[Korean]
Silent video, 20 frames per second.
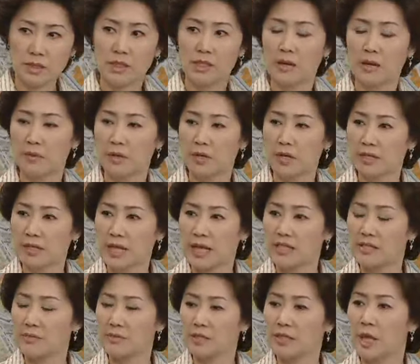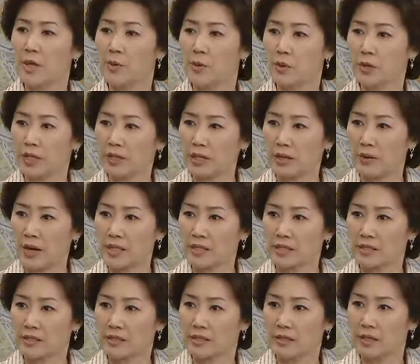지난번에 따님을 데려오겠다고
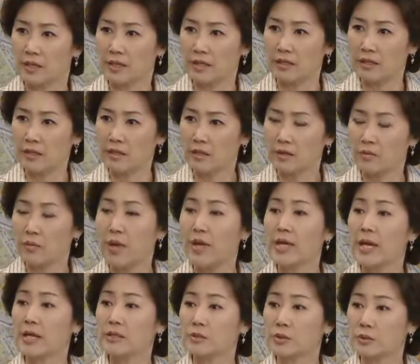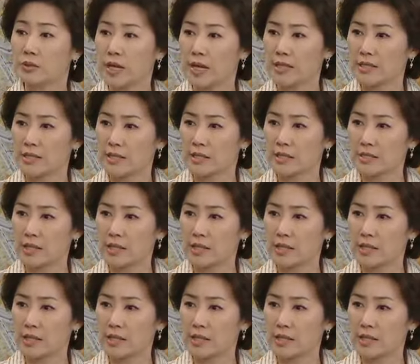하시더니 왜 약속을 안